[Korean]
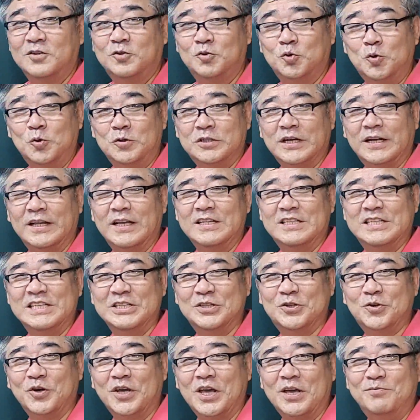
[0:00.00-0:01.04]
출산의
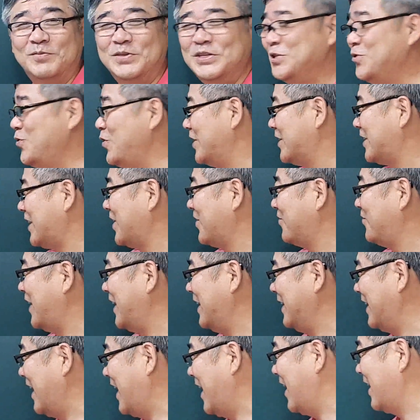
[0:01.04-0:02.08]
진통에 비유해서 하는
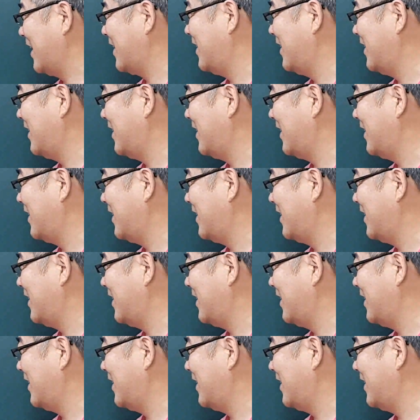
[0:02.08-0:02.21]
말이다.